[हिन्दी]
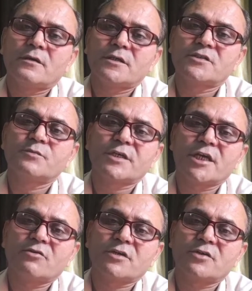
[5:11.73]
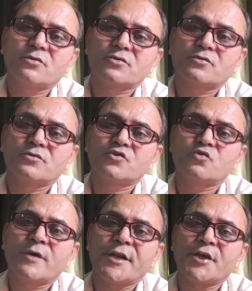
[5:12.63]
इसमें क्या होता है दोस्तों जो
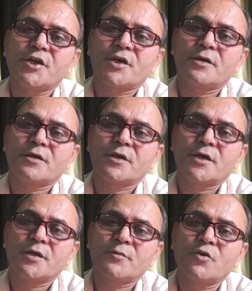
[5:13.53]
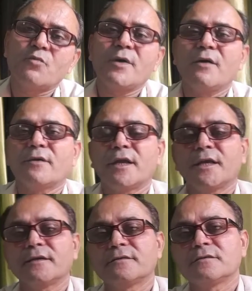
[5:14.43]
हमारी इम्यूनो पावर
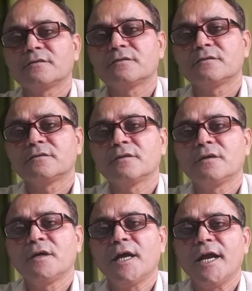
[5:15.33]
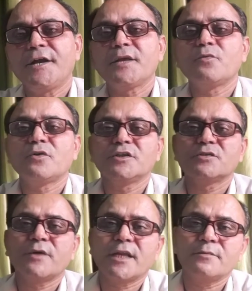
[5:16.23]
है एंटीबॉडीज
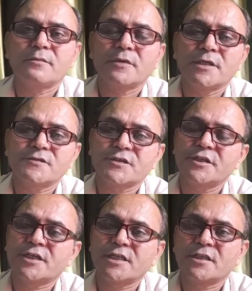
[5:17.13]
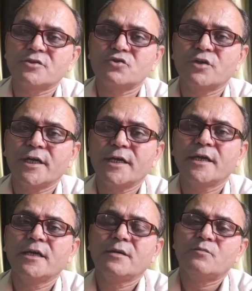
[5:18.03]
हमारे शरीर के अंदर जो है
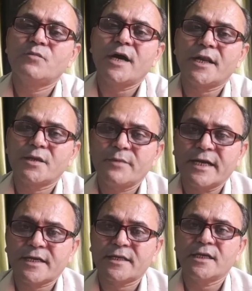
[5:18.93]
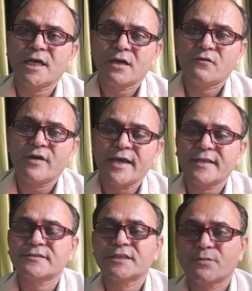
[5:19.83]
बाहरी बैक्टीरिया
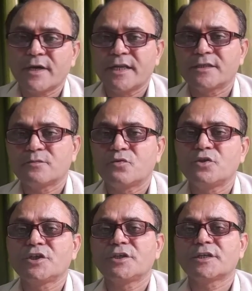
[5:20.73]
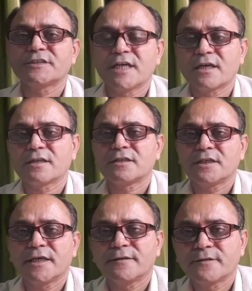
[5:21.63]
वायरस से हमारे बॉडी की रक्षा करती
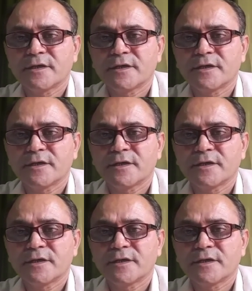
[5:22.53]
है